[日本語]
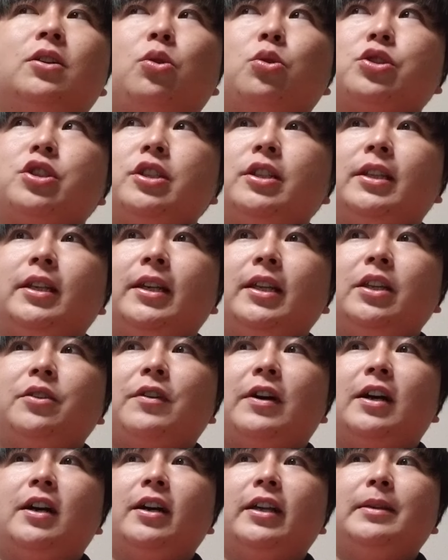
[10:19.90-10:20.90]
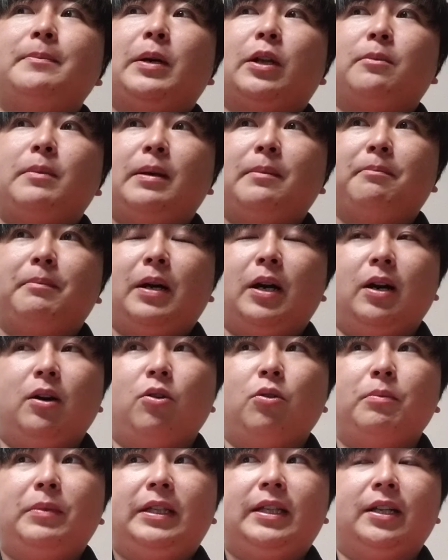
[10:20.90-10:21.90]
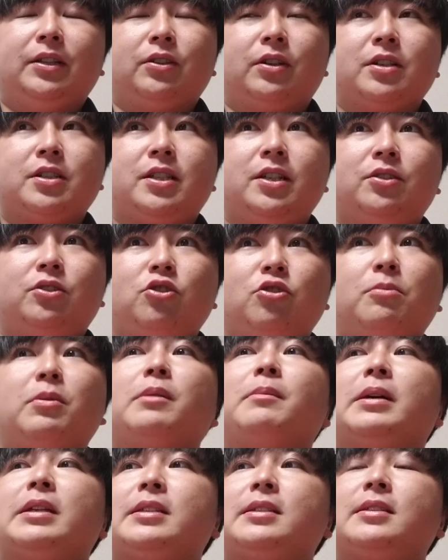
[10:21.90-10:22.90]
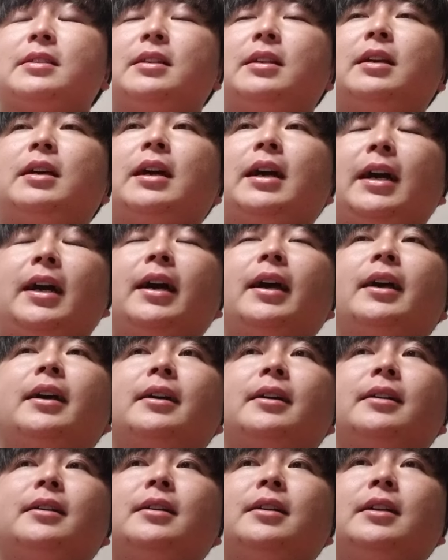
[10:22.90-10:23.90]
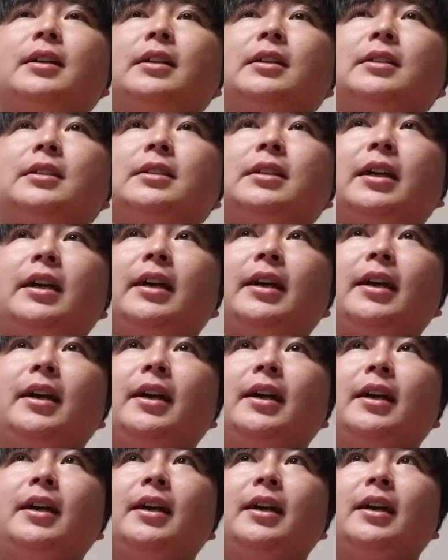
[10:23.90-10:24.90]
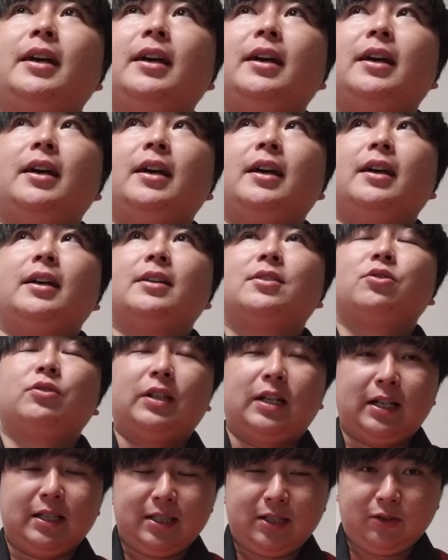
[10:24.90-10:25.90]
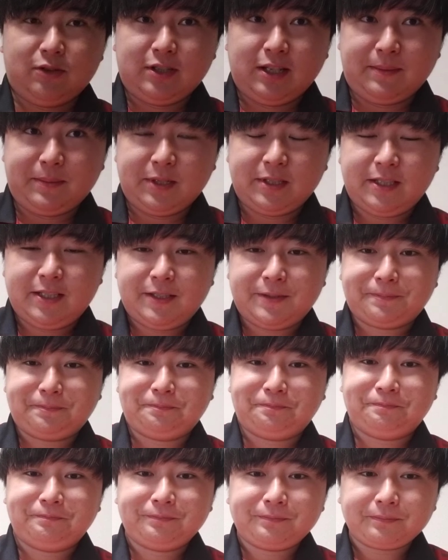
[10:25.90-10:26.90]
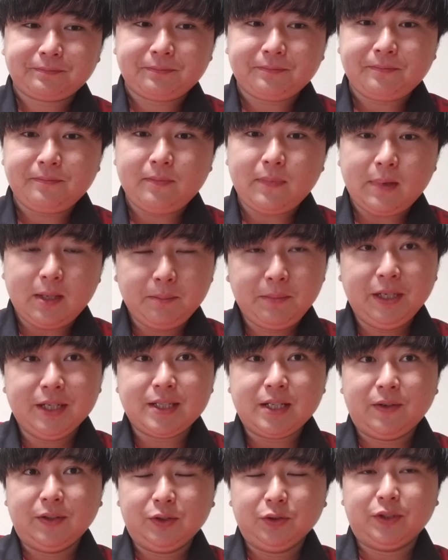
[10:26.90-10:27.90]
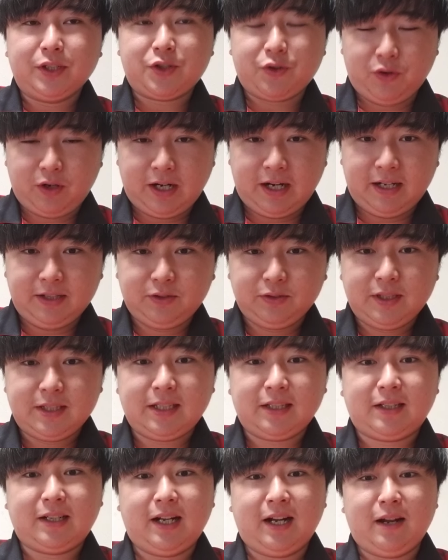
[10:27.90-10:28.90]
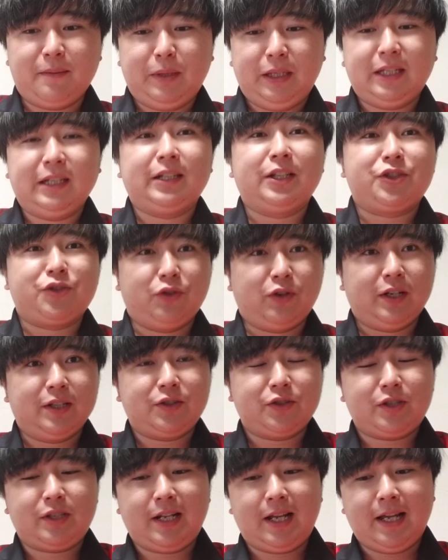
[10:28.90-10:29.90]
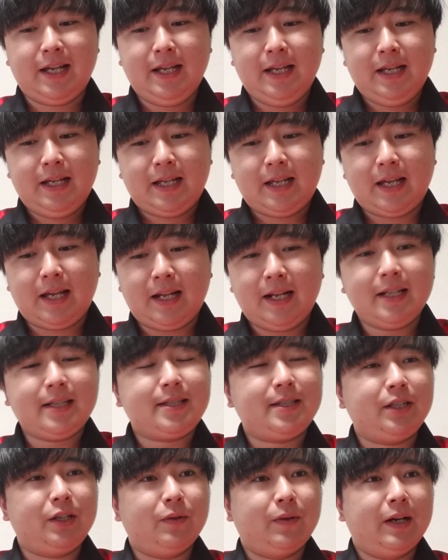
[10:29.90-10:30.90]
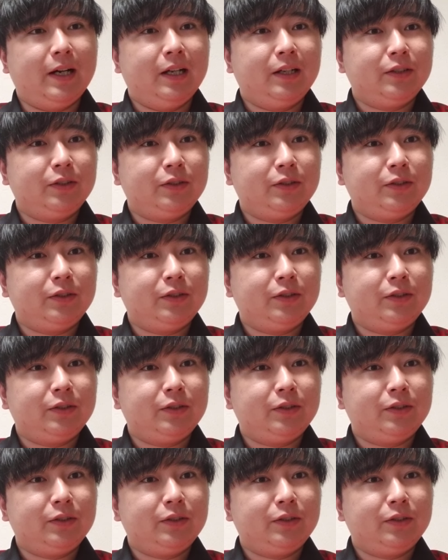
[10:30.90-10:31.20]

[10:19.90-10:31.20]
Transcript: 個人的には今のメンバーを見たりとかしてると思います。はい。えー、そんな感じでございます。皆さんはどうでしょうかどんなサッカーが見たいでしょうかそして、えー、レッツには